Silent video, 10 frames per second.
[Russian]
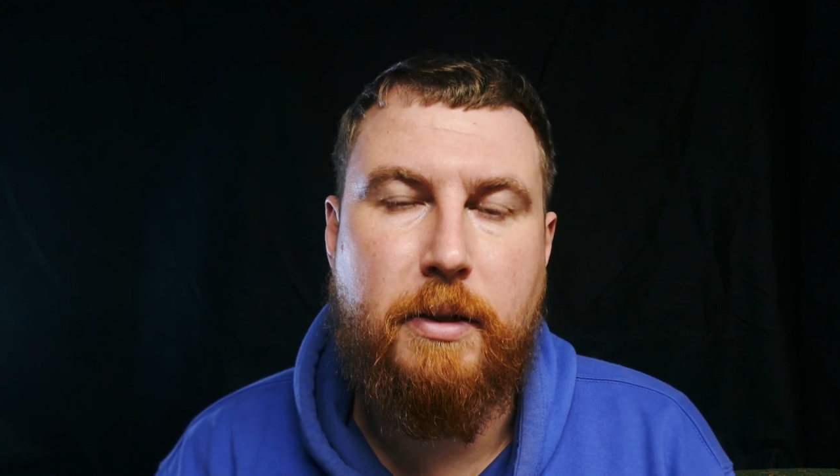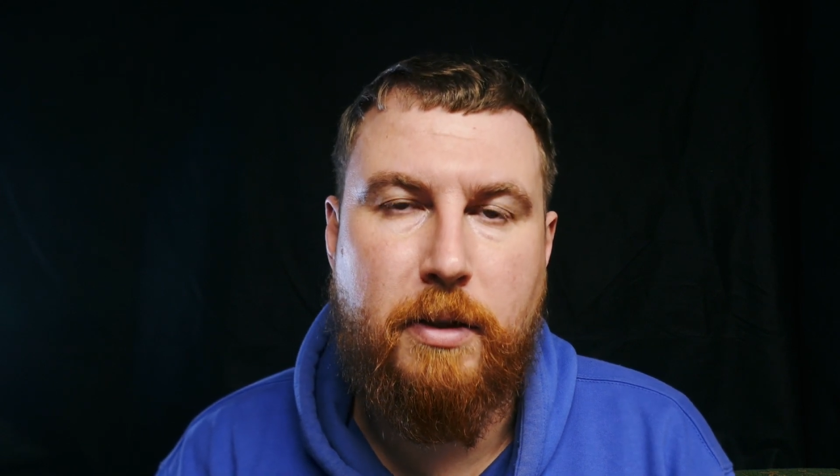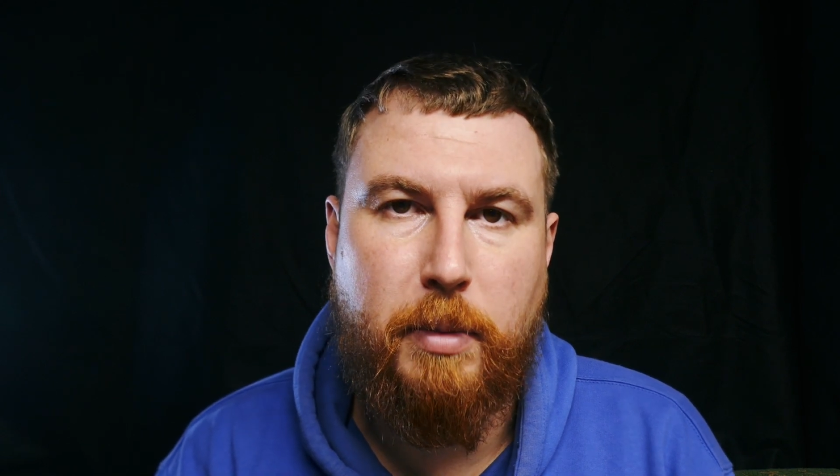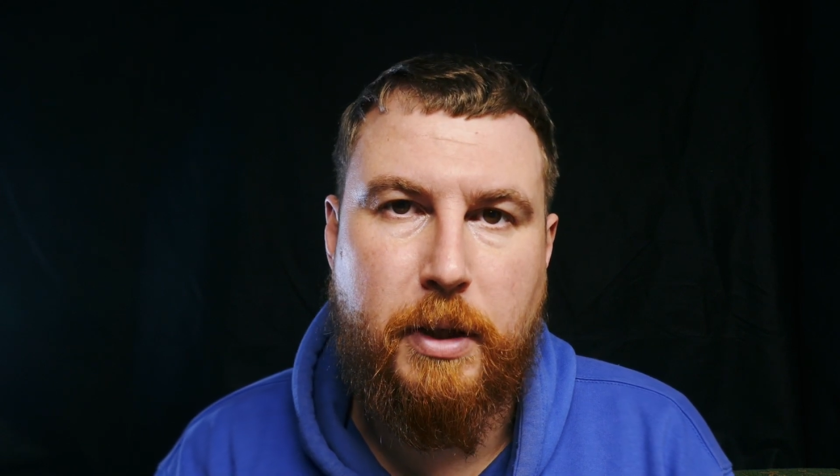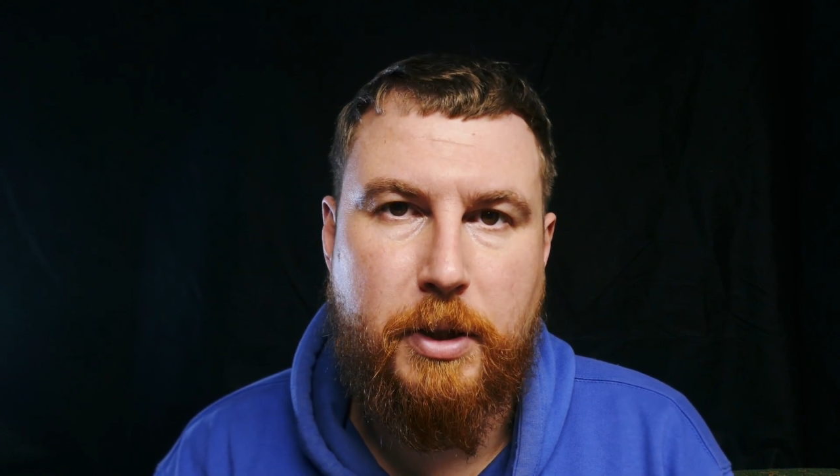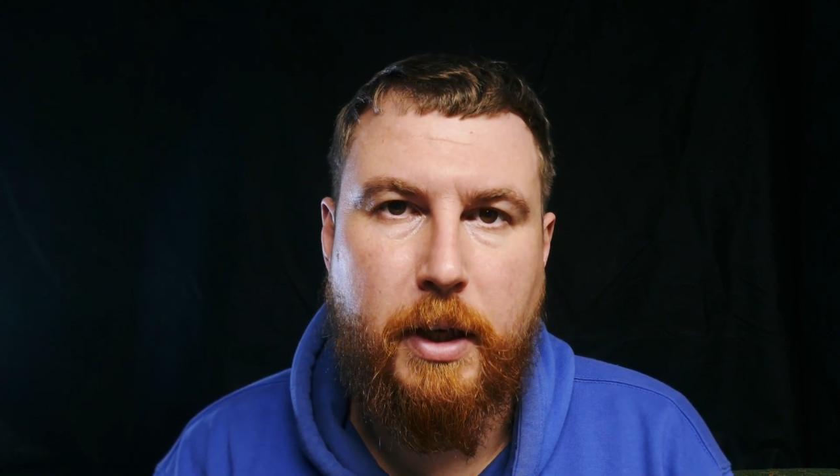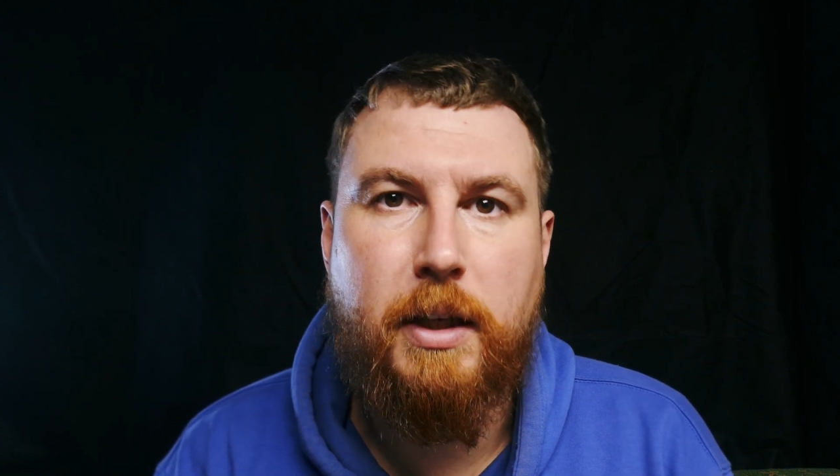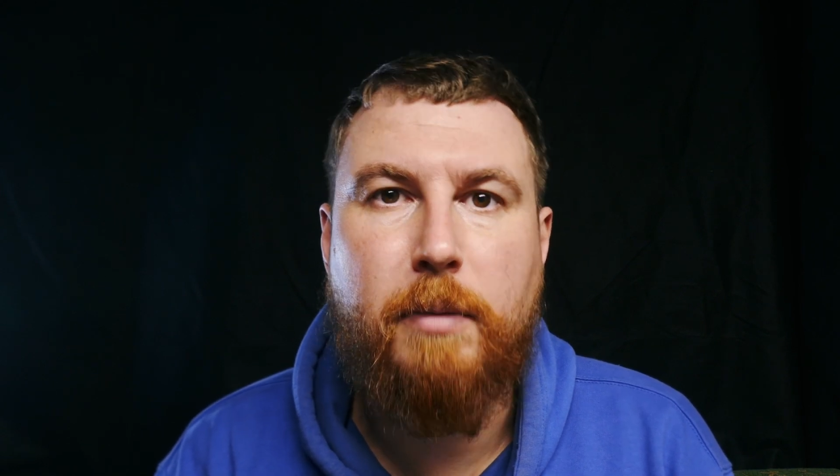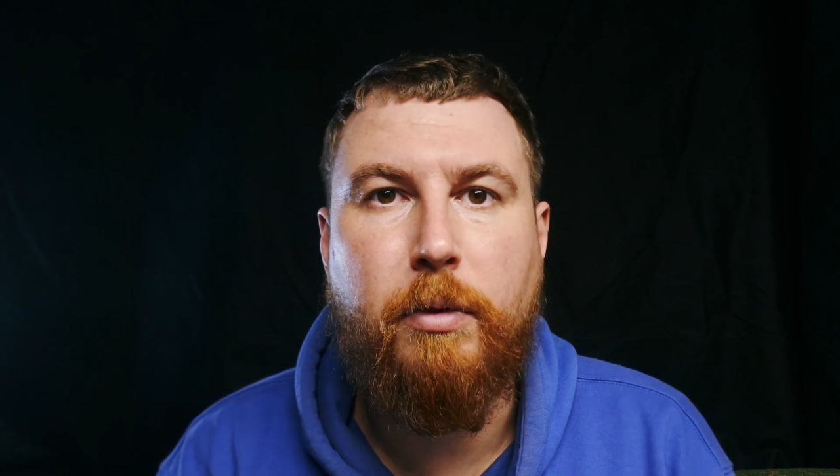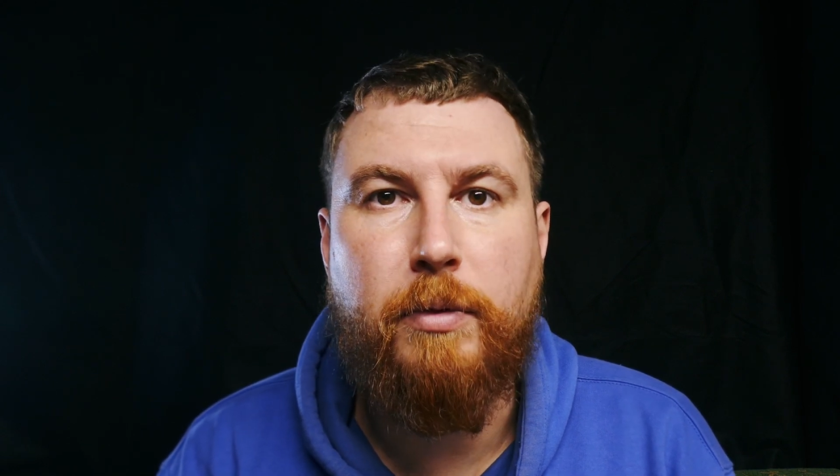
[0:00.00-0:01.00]

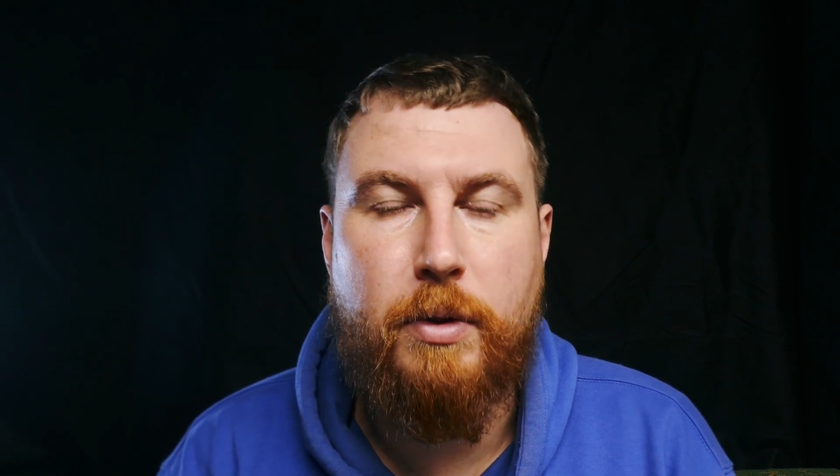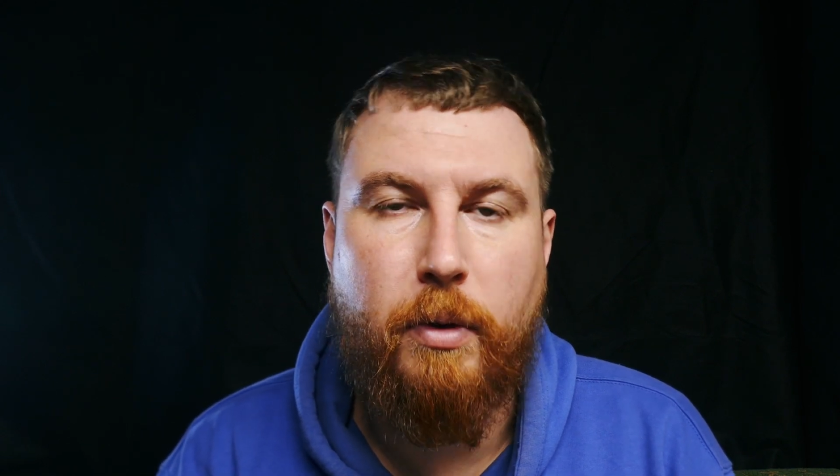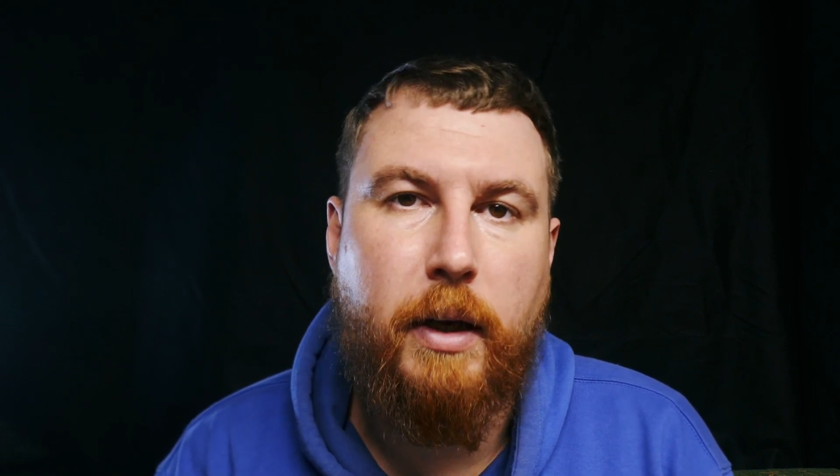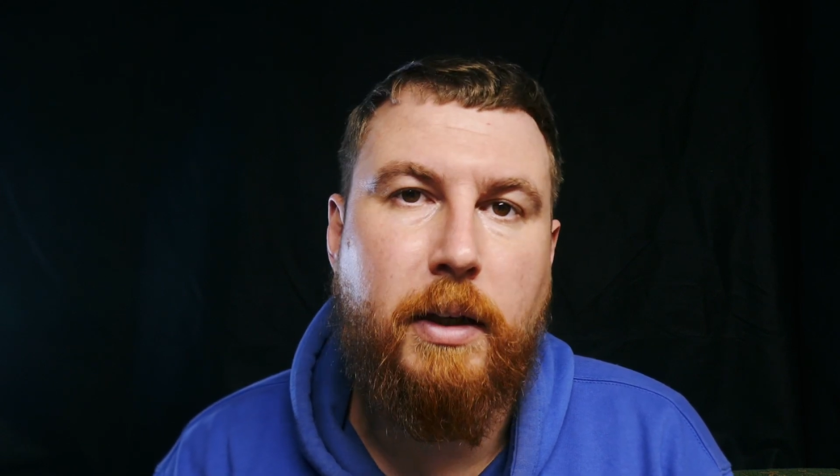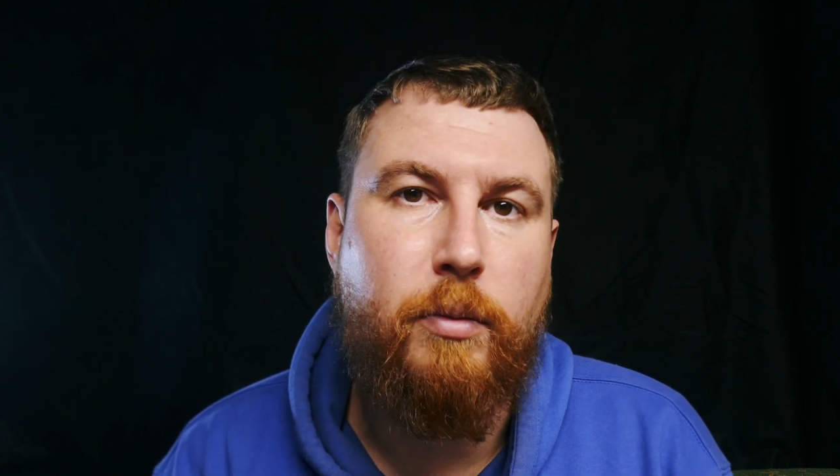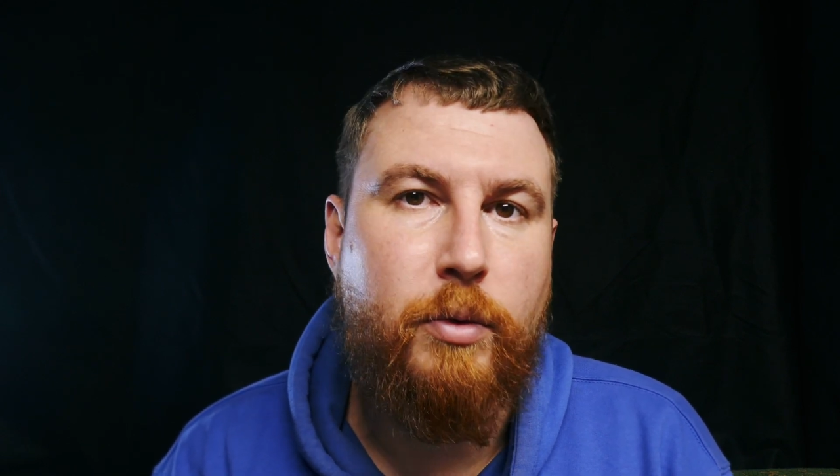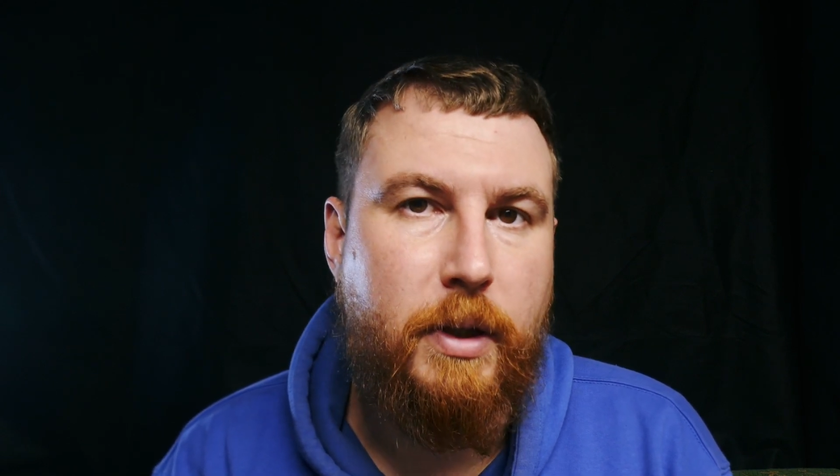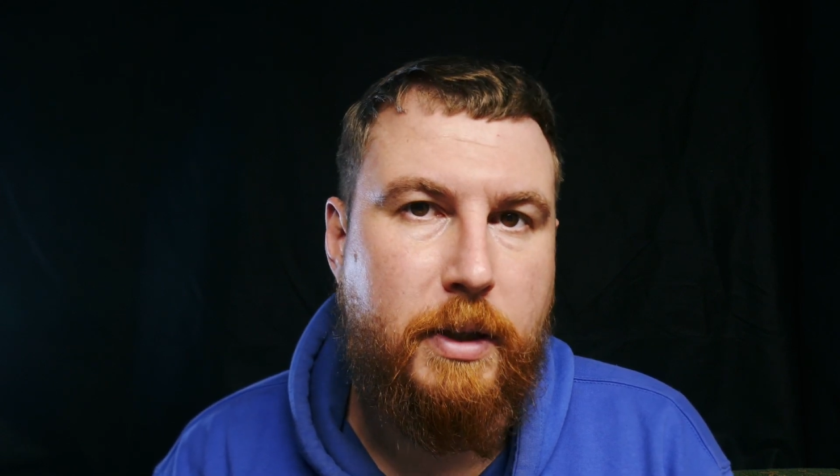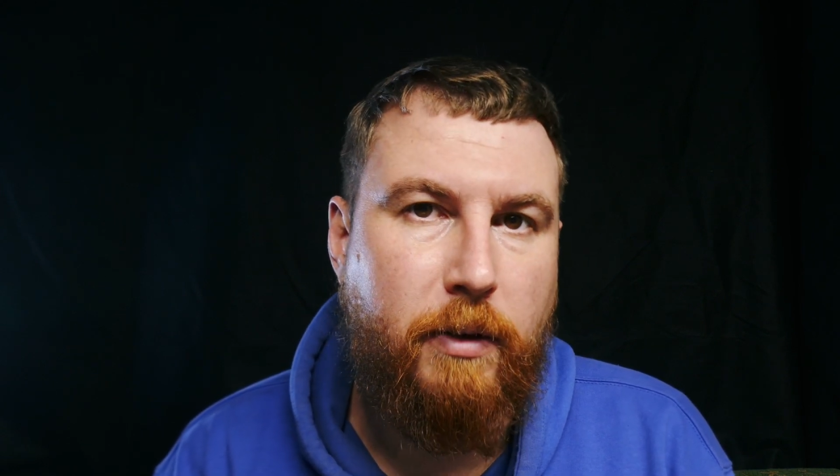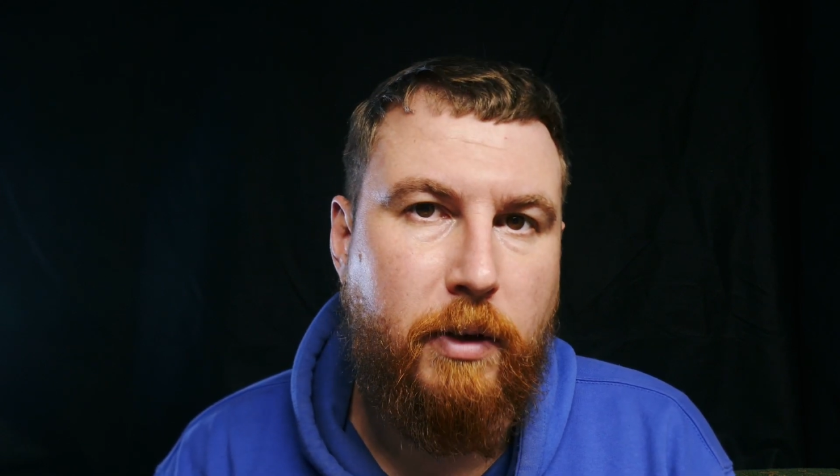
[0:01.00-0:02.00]
изображения по визуальному
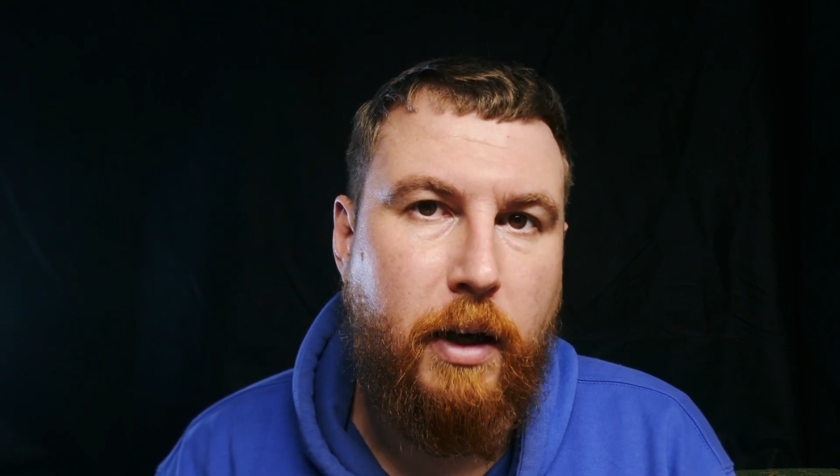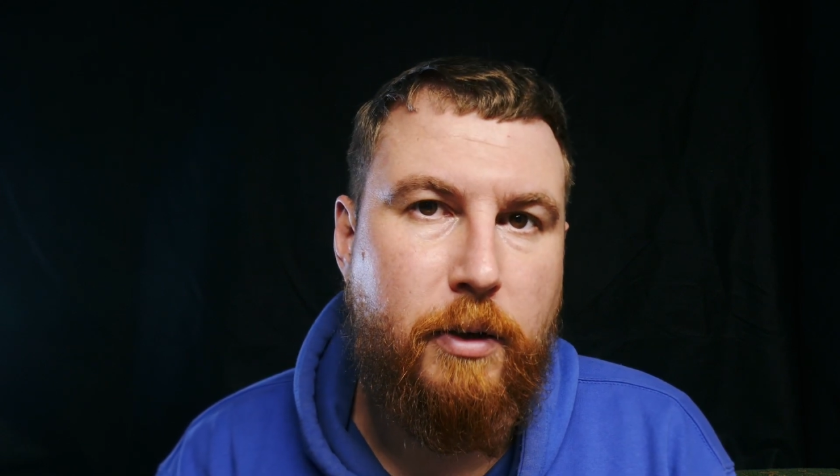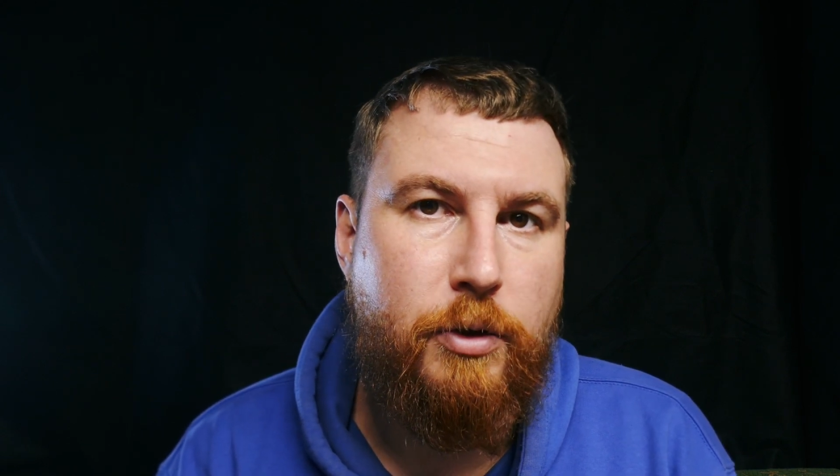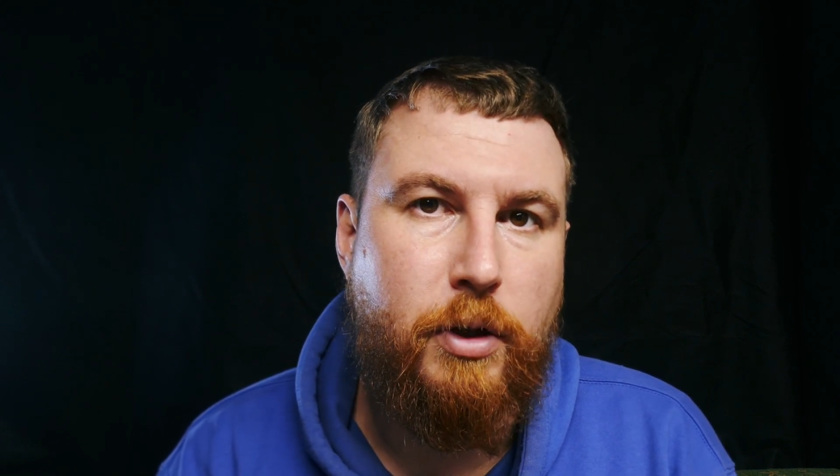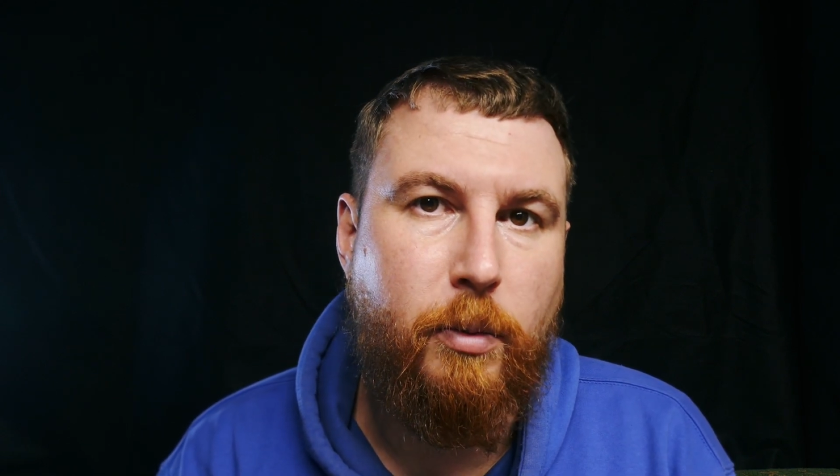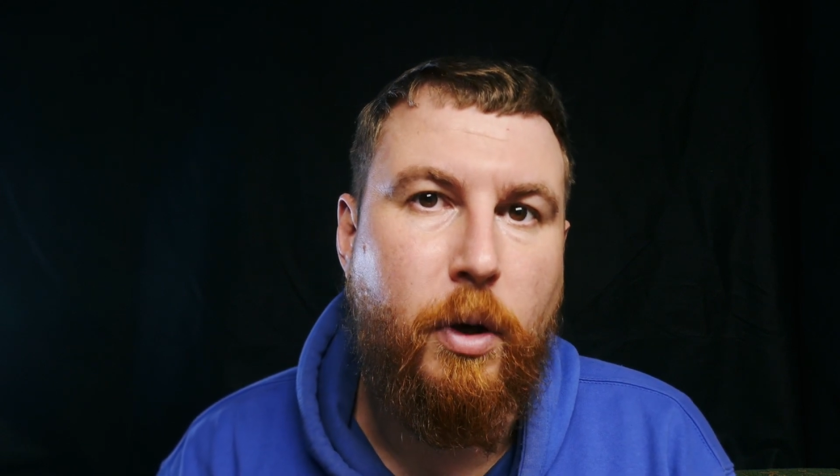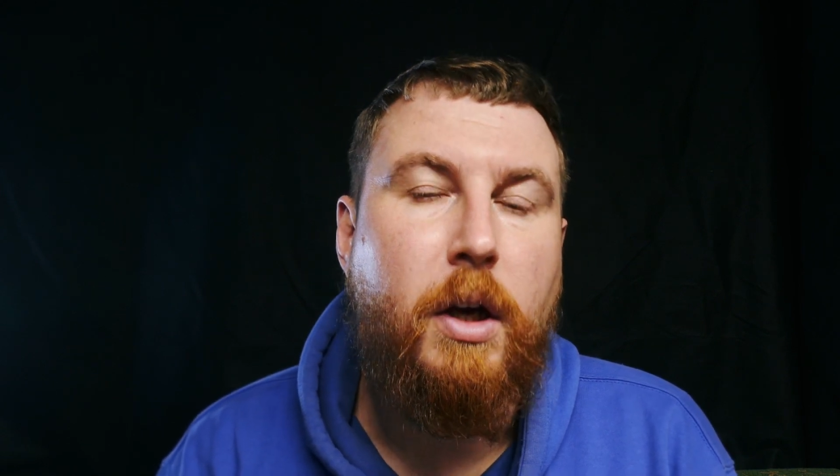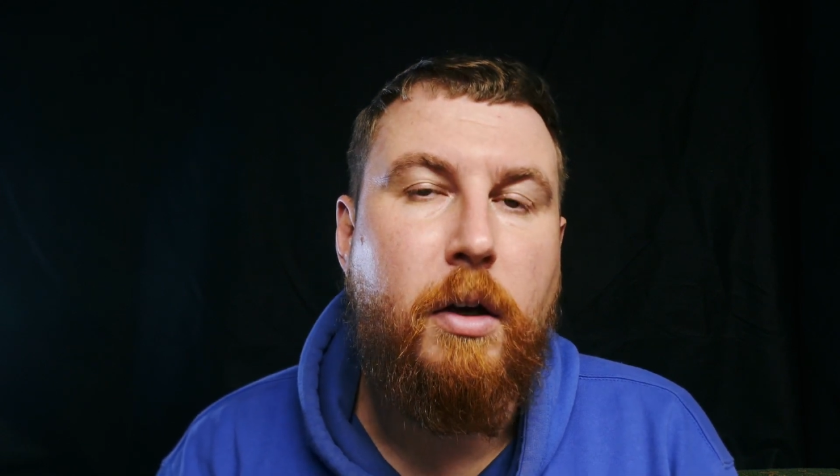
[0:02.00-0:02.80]
составляющему,